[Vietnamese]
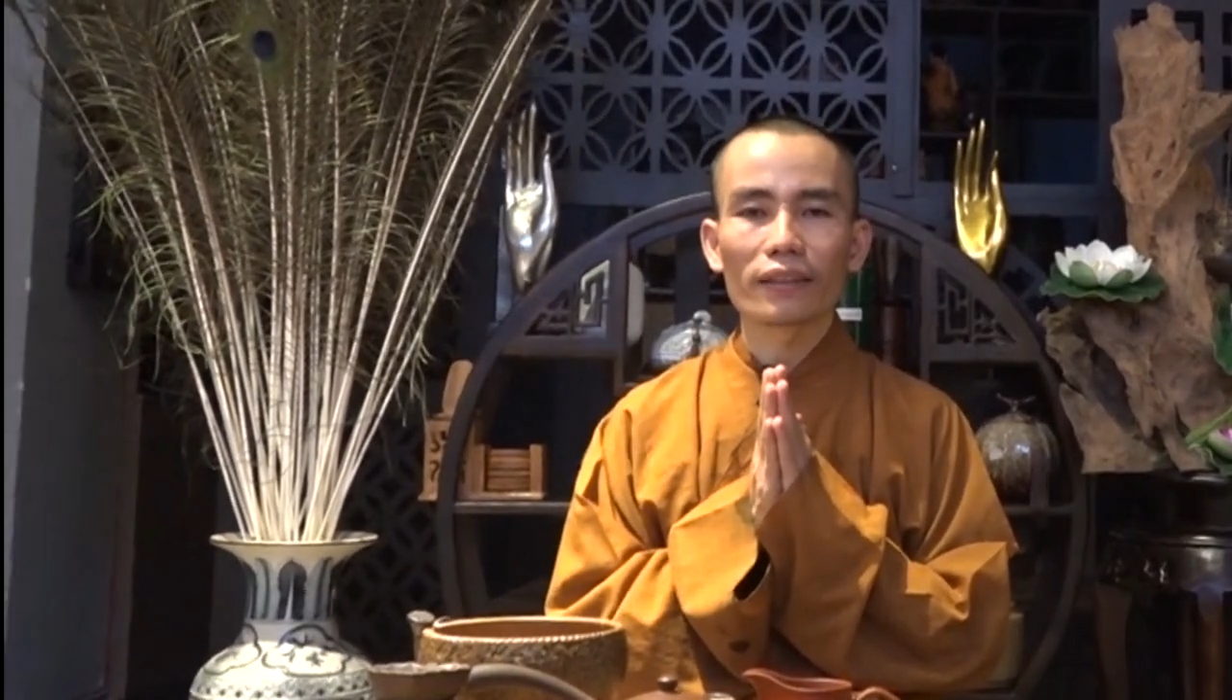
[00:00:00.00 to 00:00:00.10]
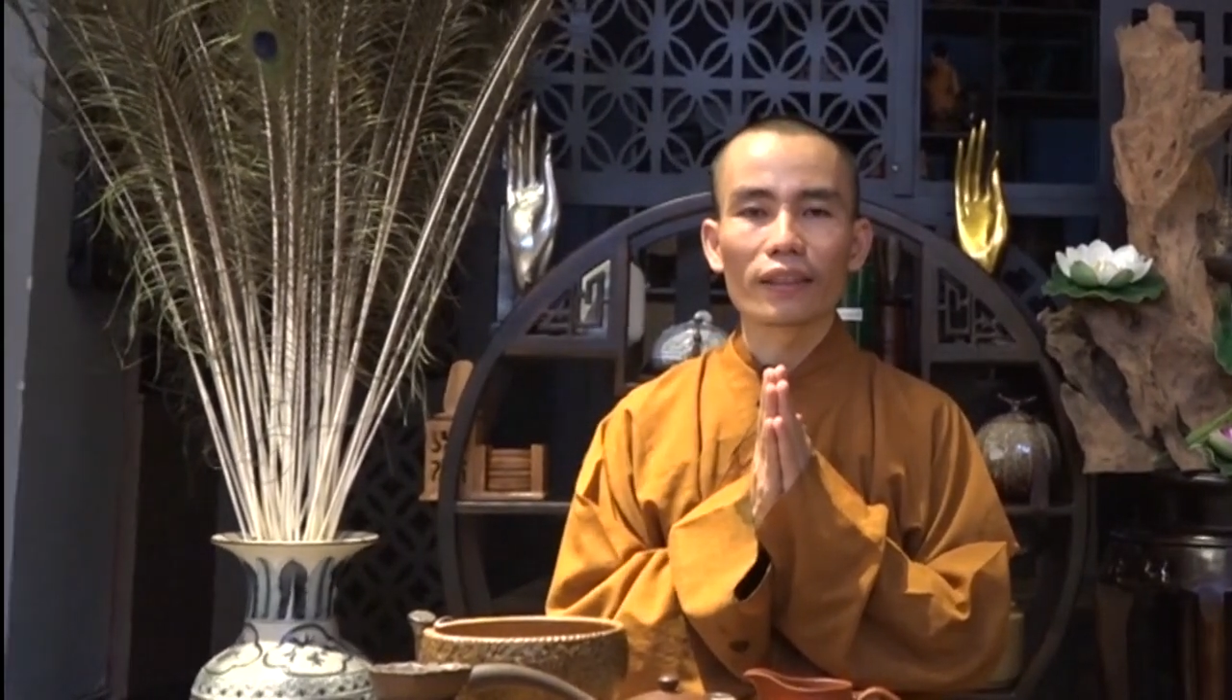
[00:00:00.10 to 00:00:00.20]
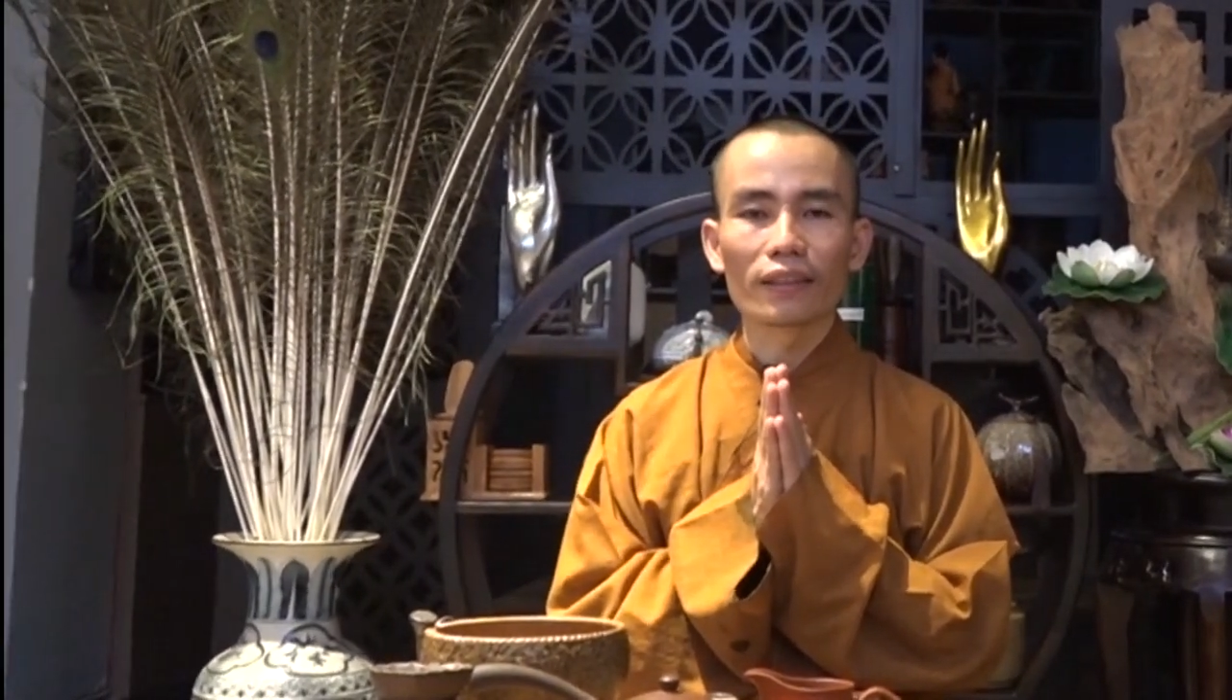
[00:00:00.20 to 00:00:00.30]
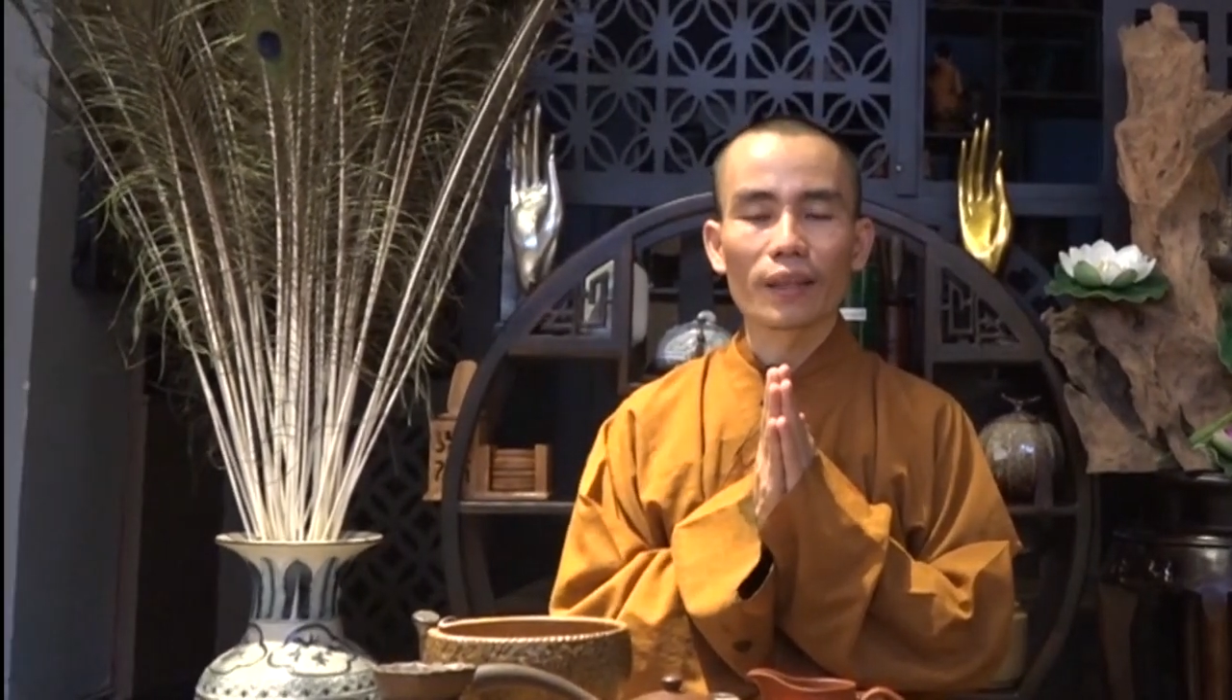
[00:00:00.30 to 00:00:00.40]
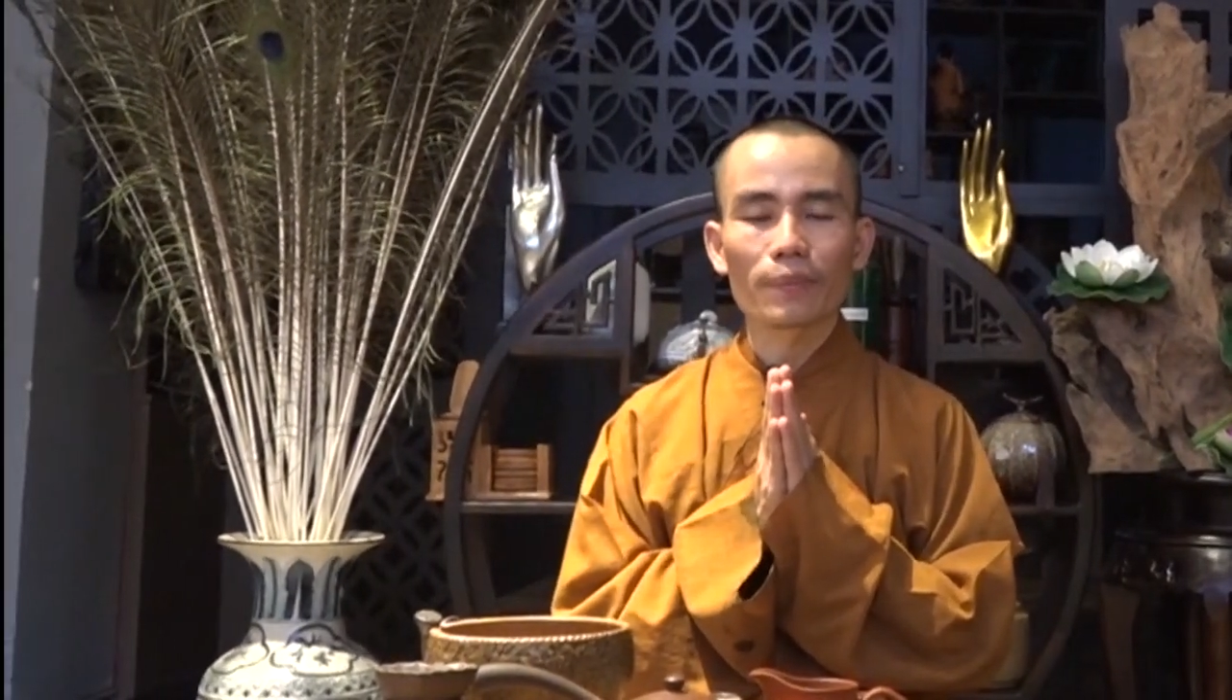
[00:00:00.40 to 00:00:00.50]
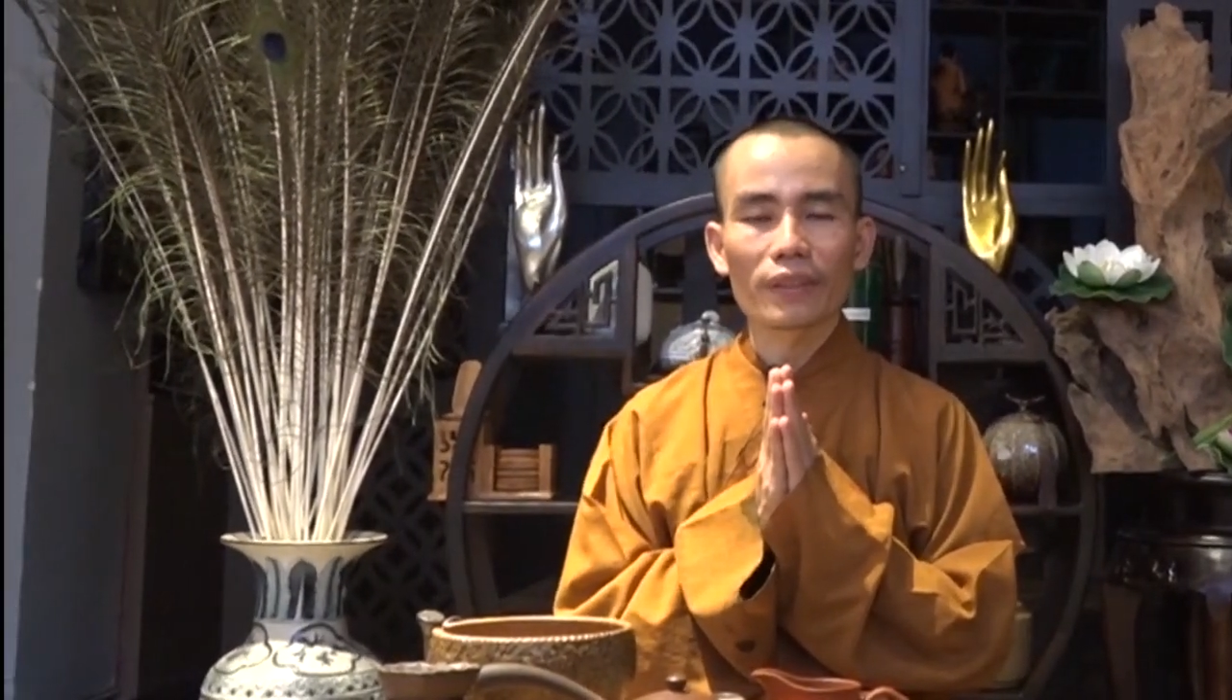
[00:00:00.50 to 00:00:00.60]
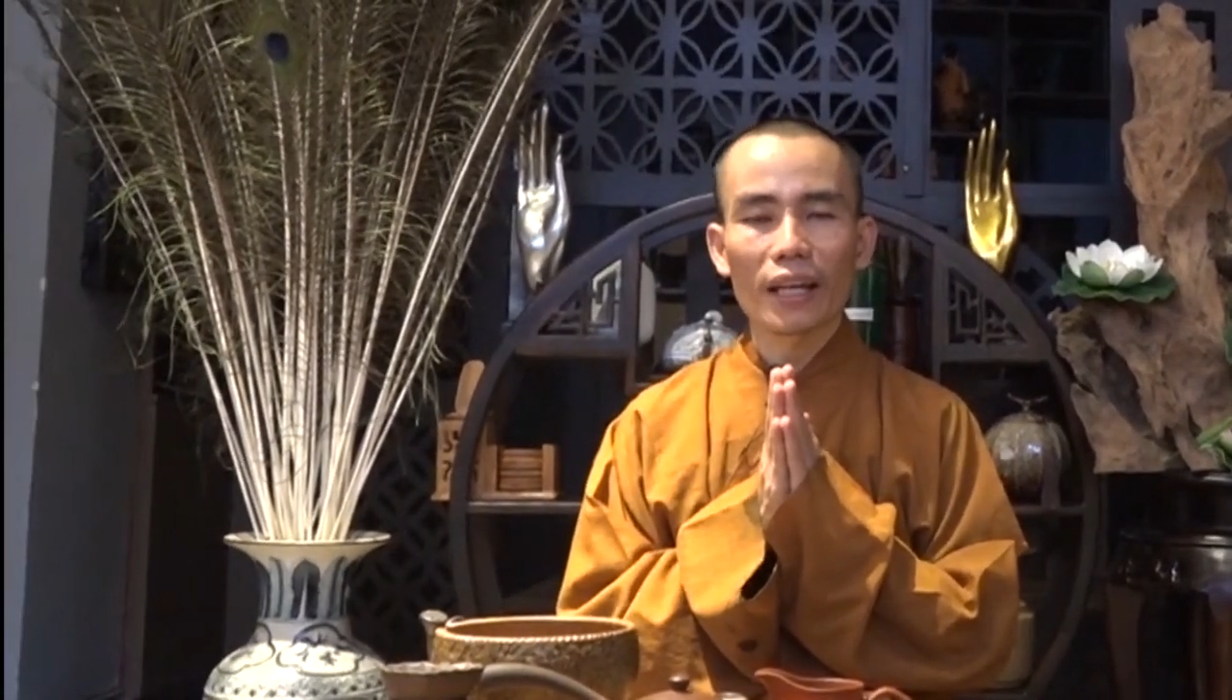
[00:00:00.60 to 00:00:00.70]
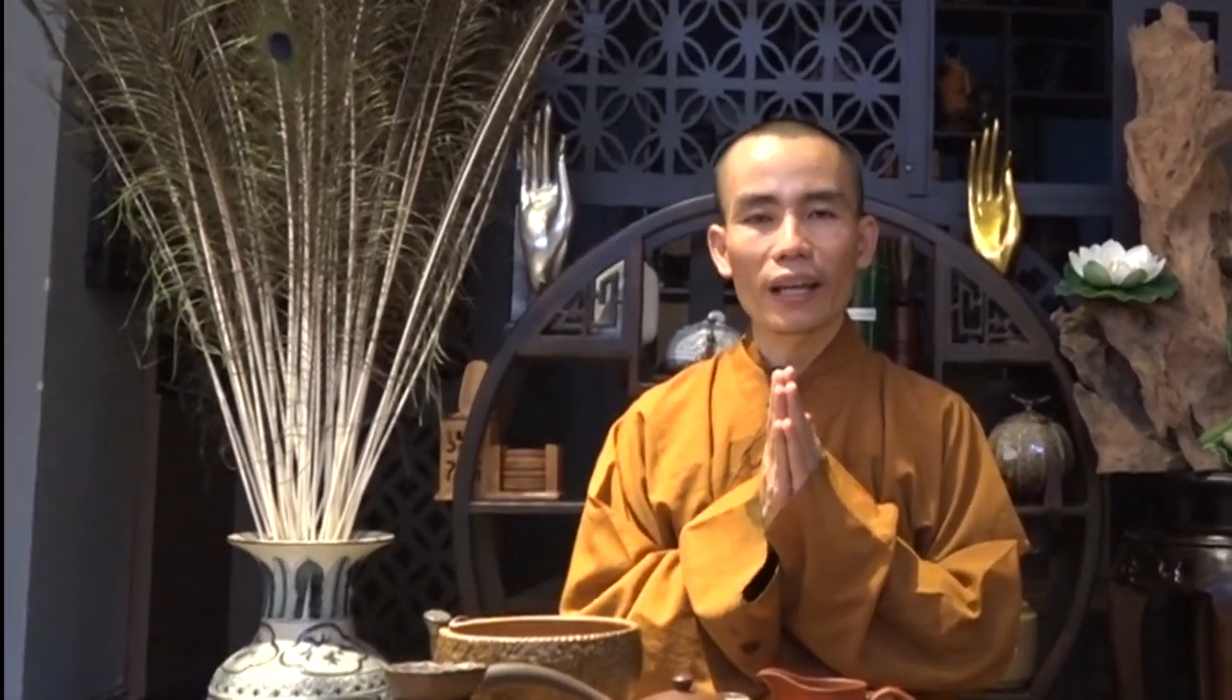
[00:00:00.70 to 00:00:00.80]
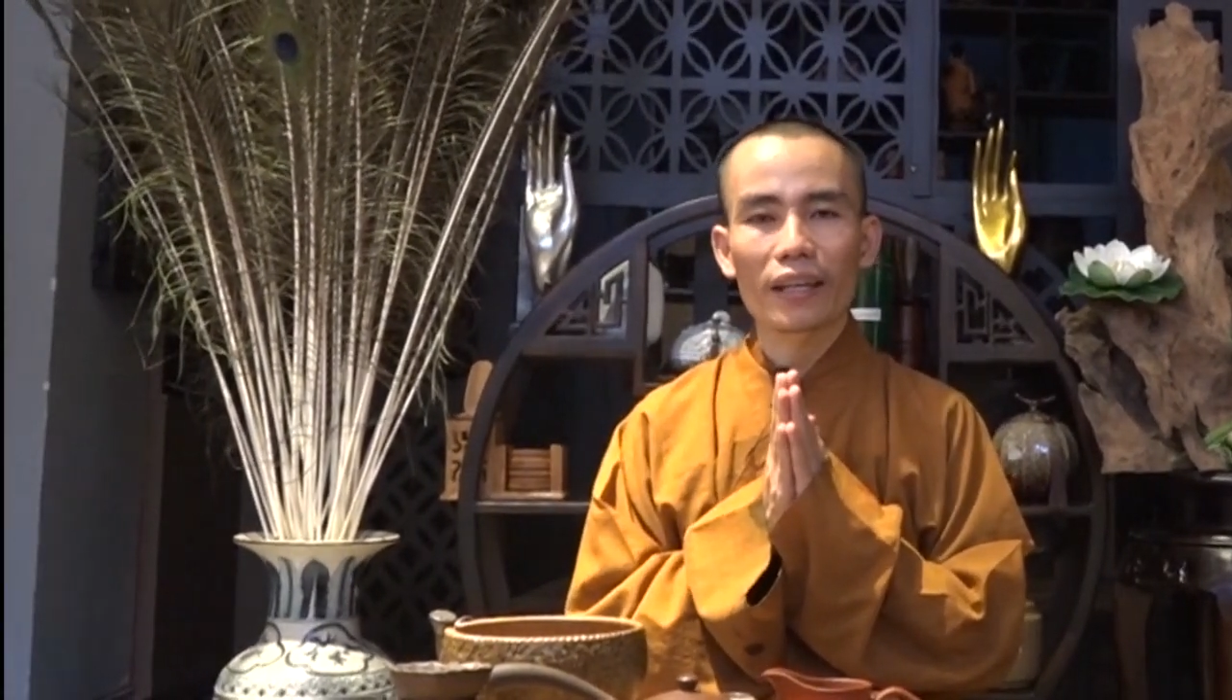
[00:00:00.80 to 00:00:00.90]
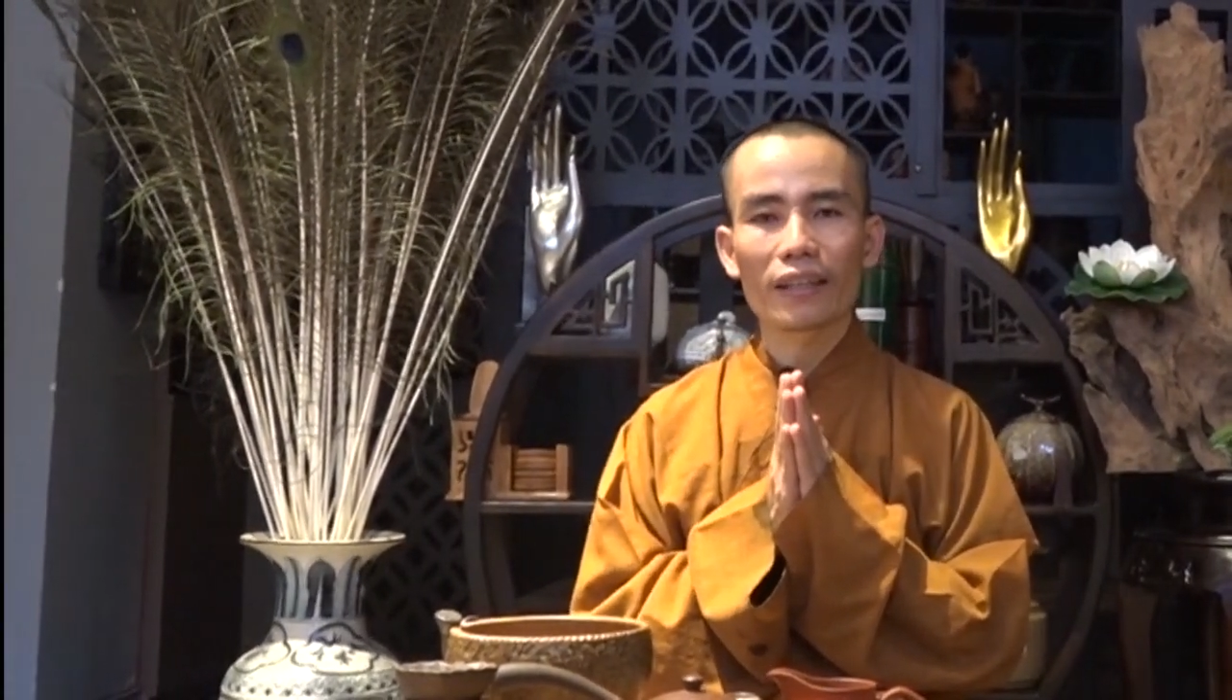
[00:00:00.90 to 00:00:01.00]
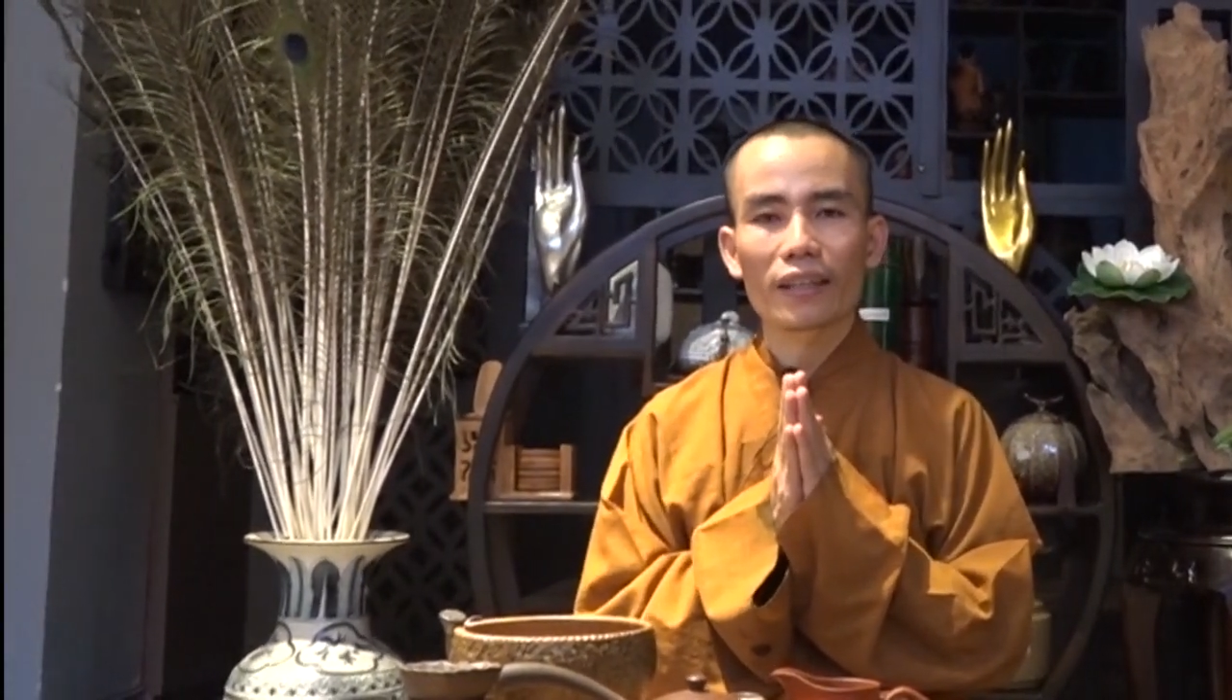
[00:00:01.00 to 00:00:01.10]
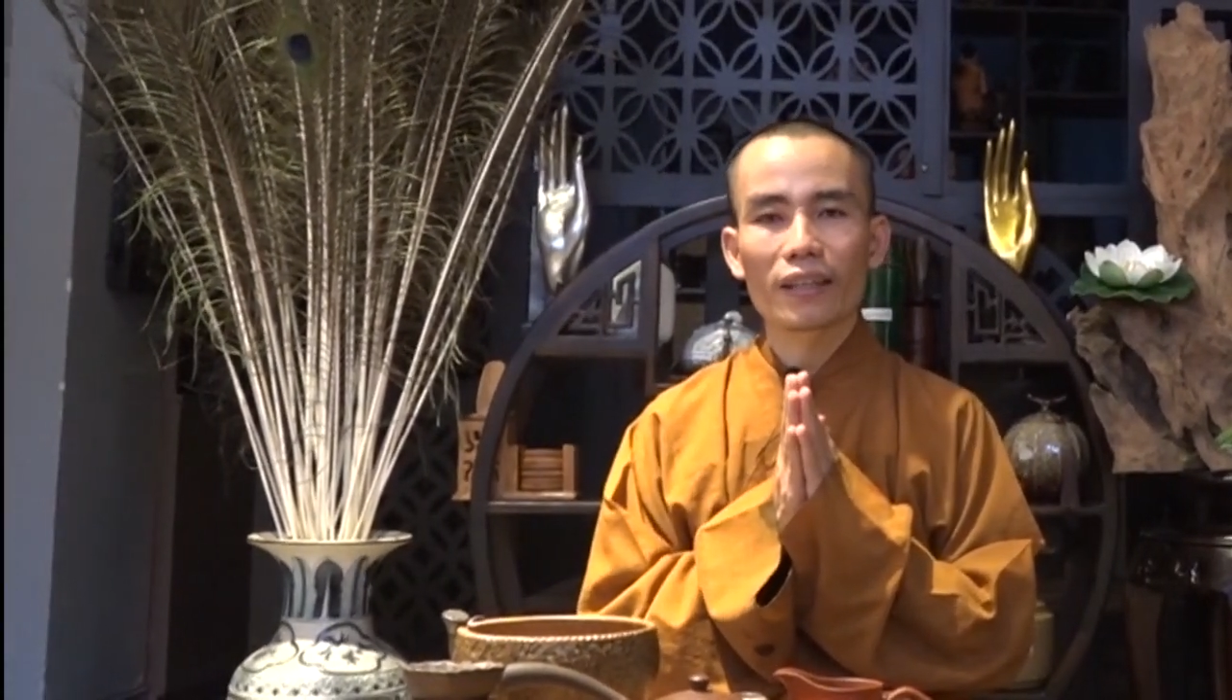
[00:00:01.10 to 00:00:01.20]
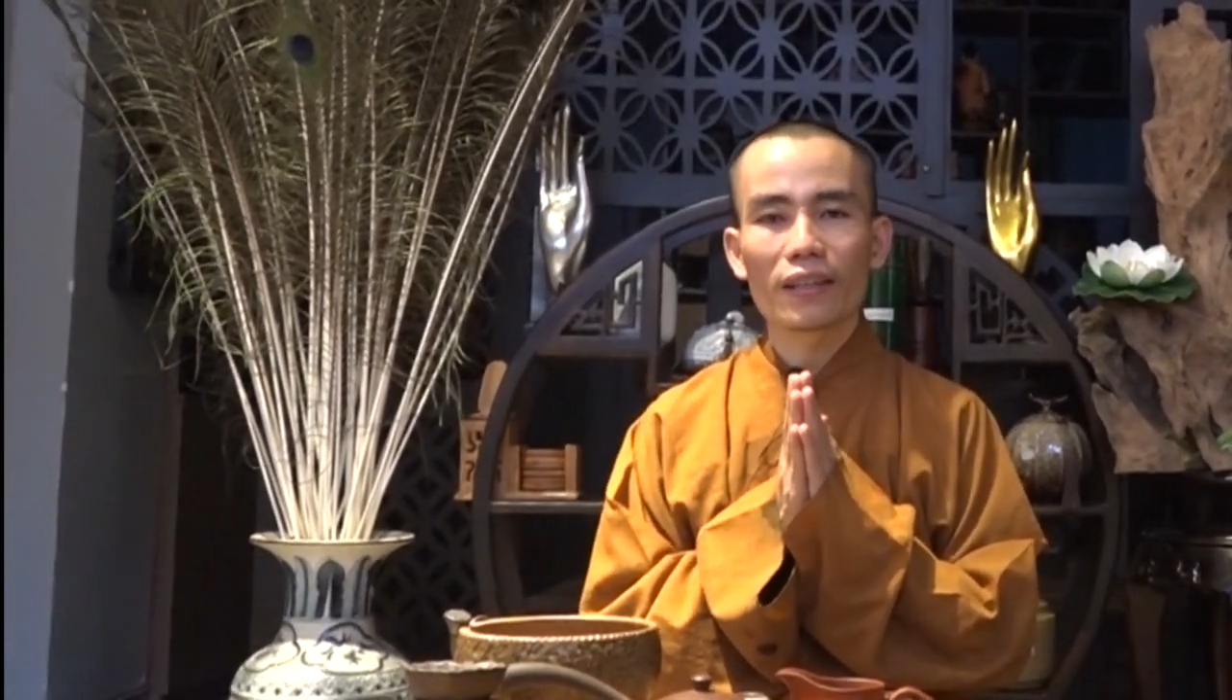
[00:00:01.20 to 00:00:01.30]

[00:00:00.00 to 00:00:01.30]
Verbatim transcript: Tịnh Tâm Chay